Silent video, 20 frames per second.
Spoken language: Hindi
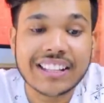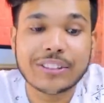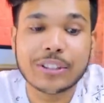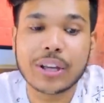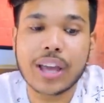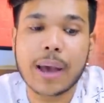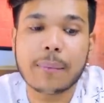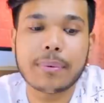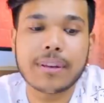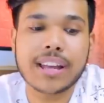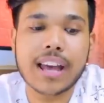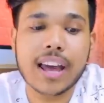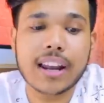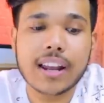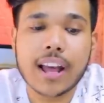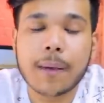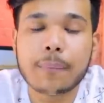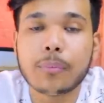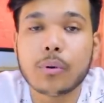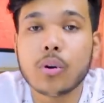तो यहाँ पे यार
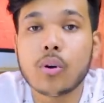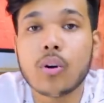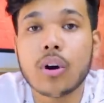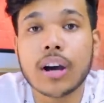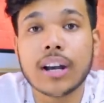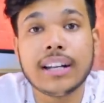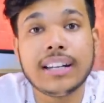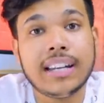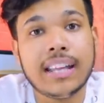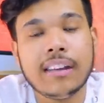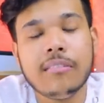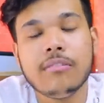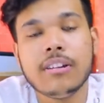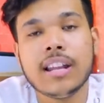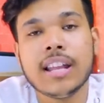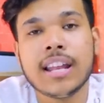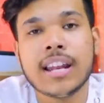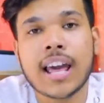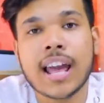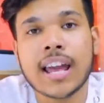आपको अगर टीवी
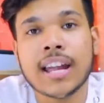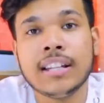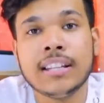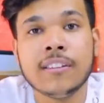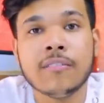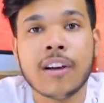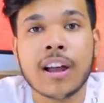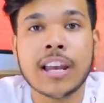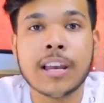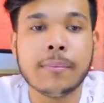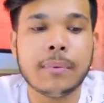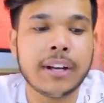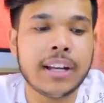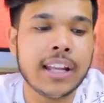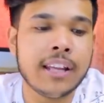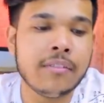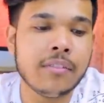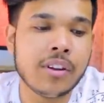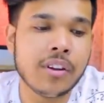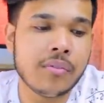लेना है दिवाली पर
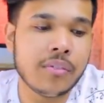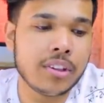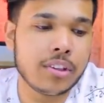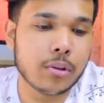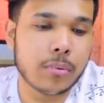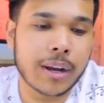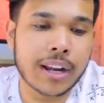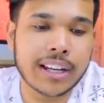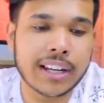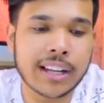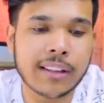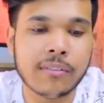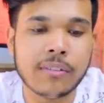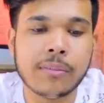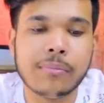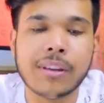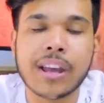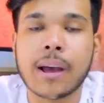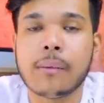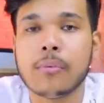टीवी भी तो भाई टीवी
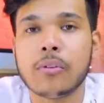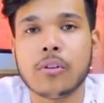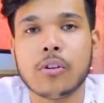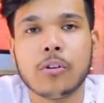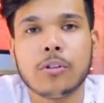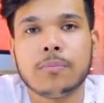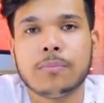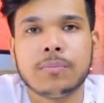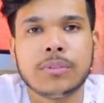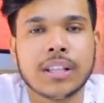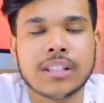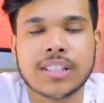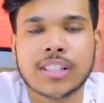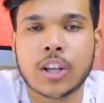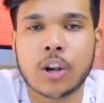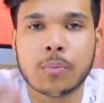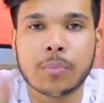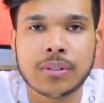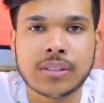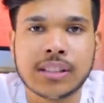भी आप लोगों को दस
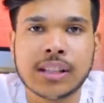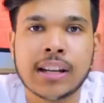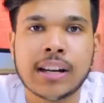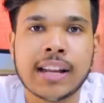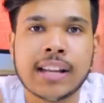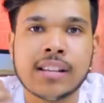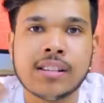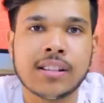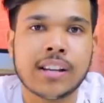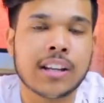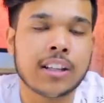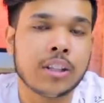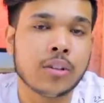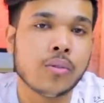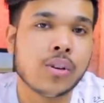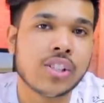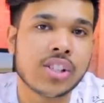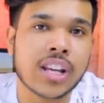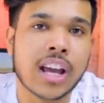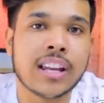हज़ार रुपये से रेंज करते
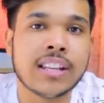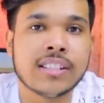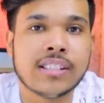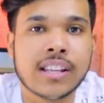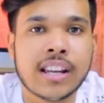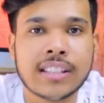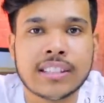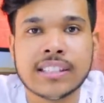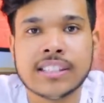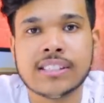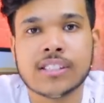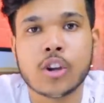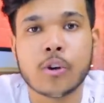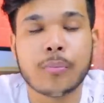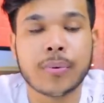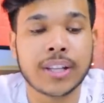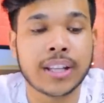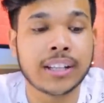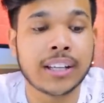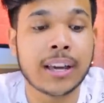हुए चालीस हज़ार तीस हज़ार
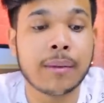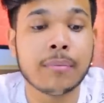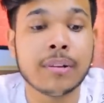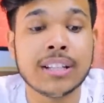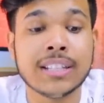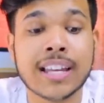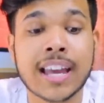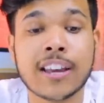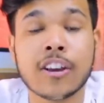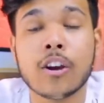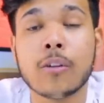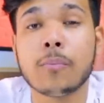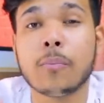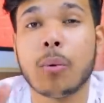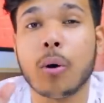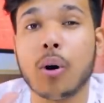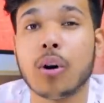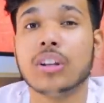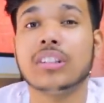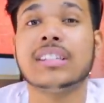रुपये तक के मिल जाएंगे और
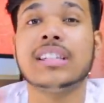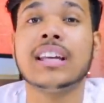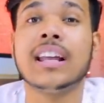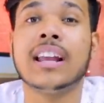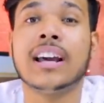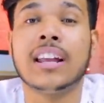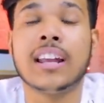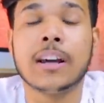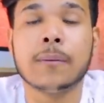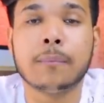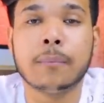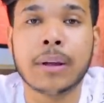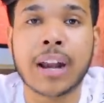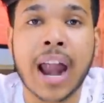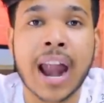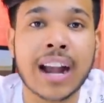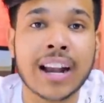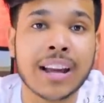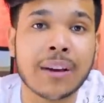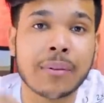बहुत ही अलग अलग
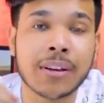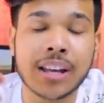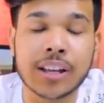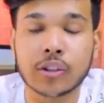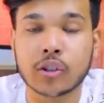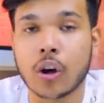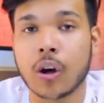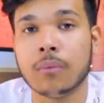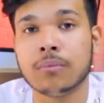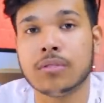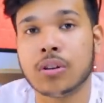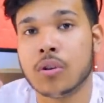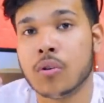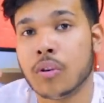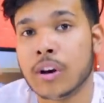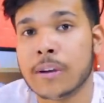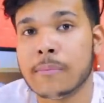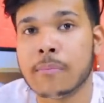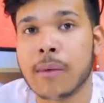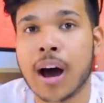ब्रांड है भैया थॉमसन हो
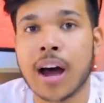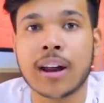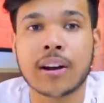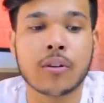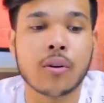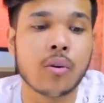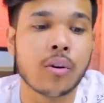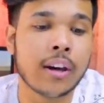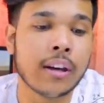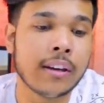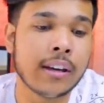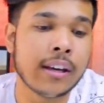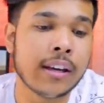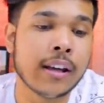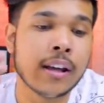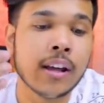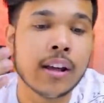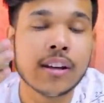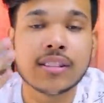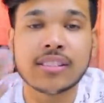गई मार्क हो गई
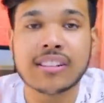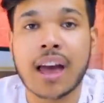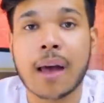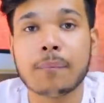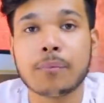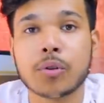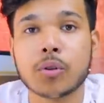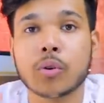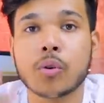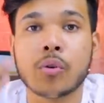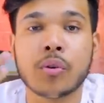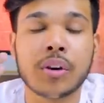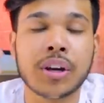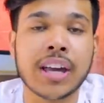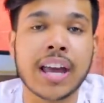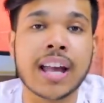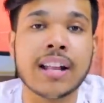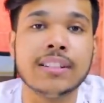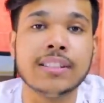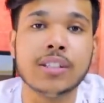सैमसंग हो गई
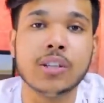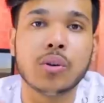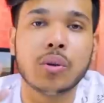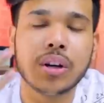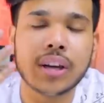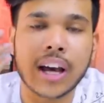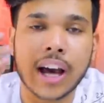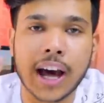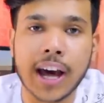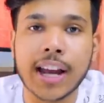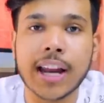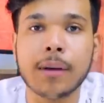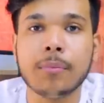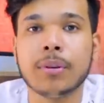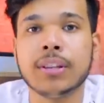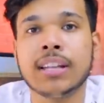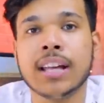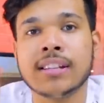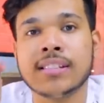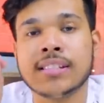एल हो गई हर एक
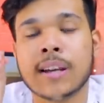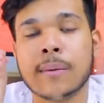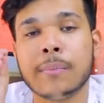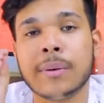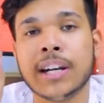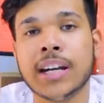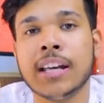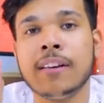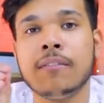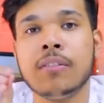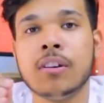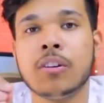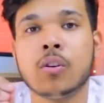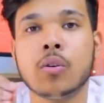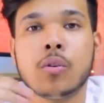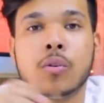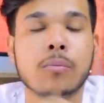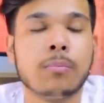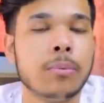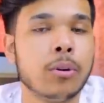बंदा इस टाइम पर टीवी
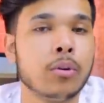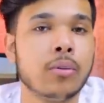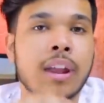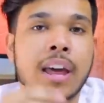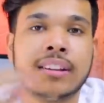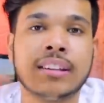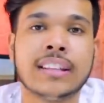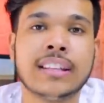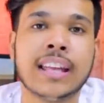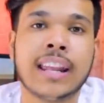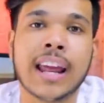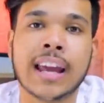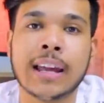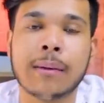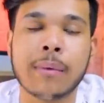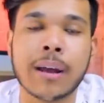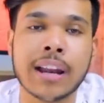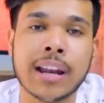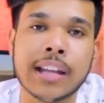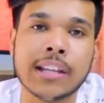को बिल्कुल ऐसे दे रहा है कि
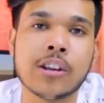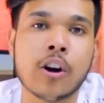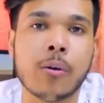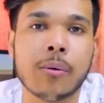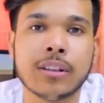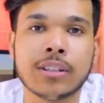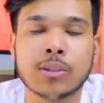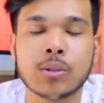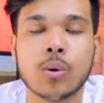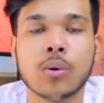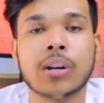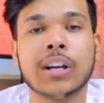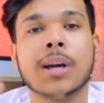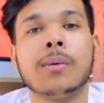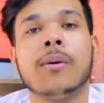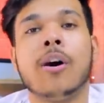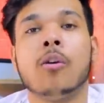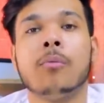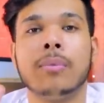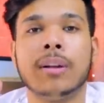भाई ले जाओ बस थोक के
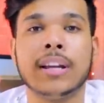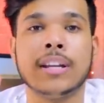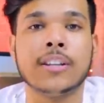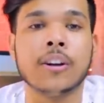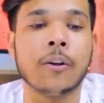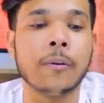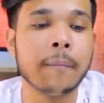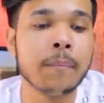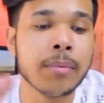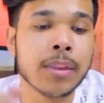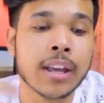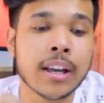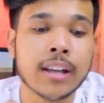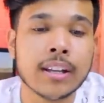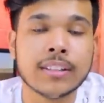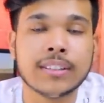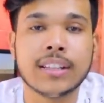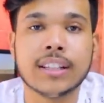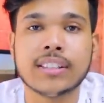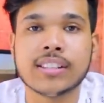भाव में ले जाओ
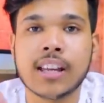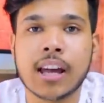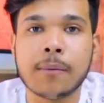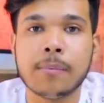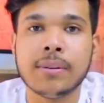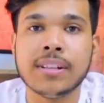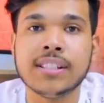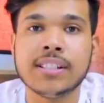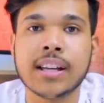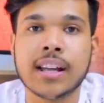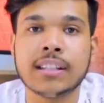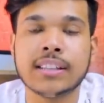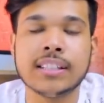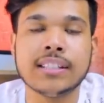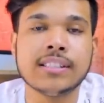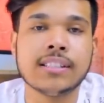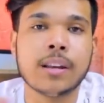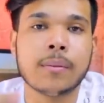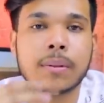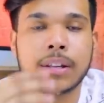दस हज़ार बीस हज़ार तीस
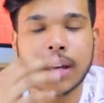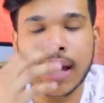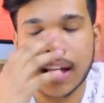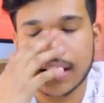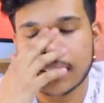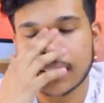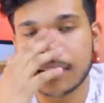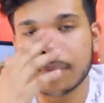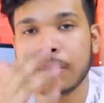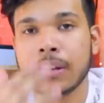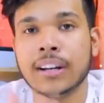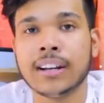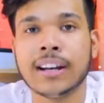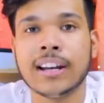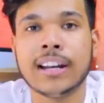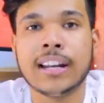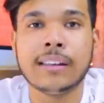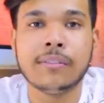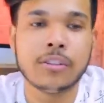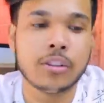हज़ार भाई ऐसे मिल रहे
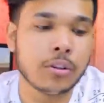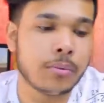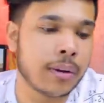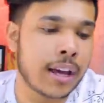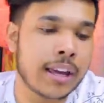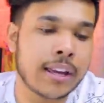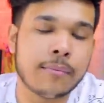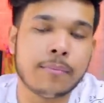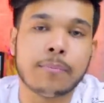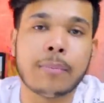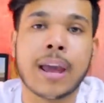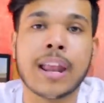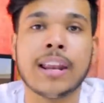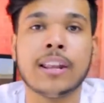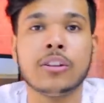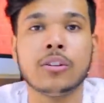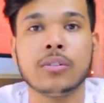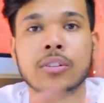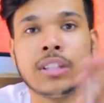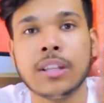हैं टीवी तो भाई पहले
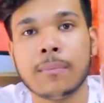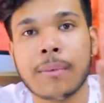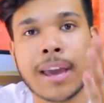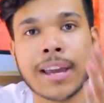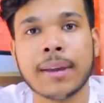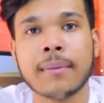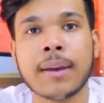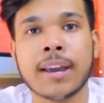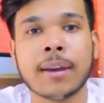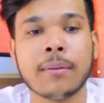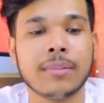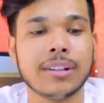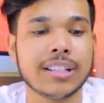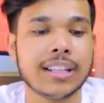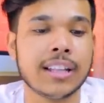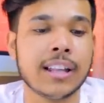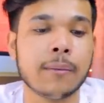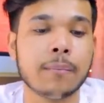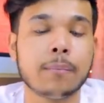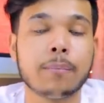तो इतने महंगे महंगे
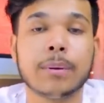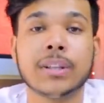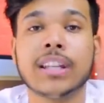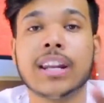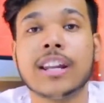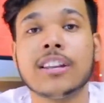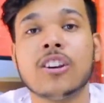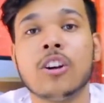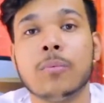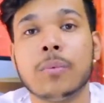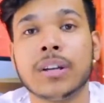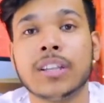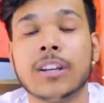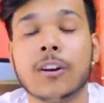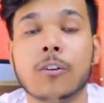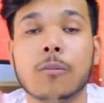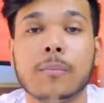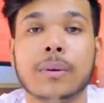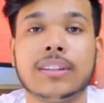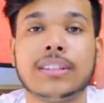मिलते थे अब पंद्रह हज़ार रुपये के अंदर
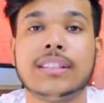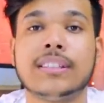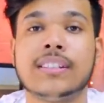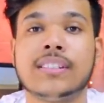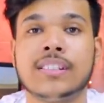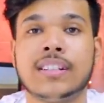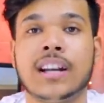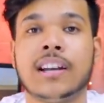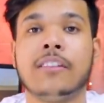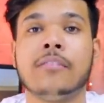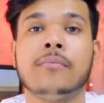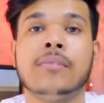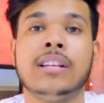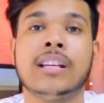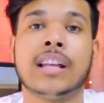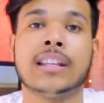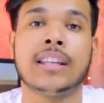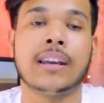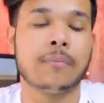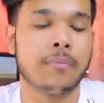आपको बत्तीस इंच का टीवी मिल
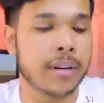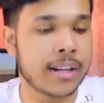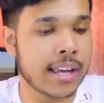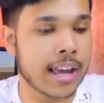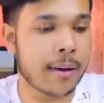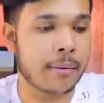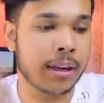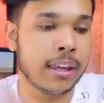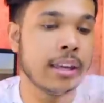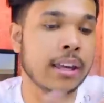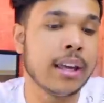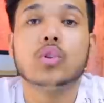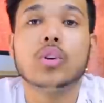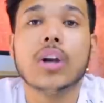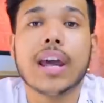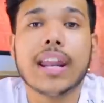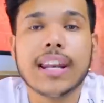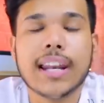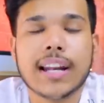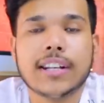जाता है बढ़िया भाई तो
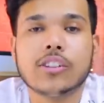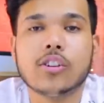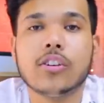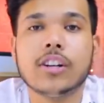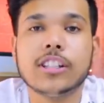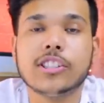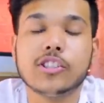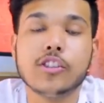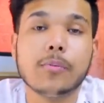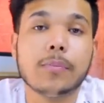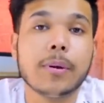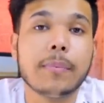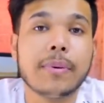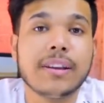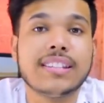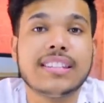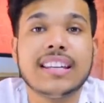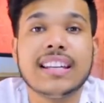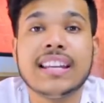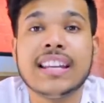यार इलेक्ट्रॉनिक्स के ऊपर
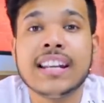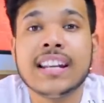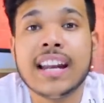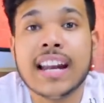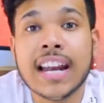बेसिकली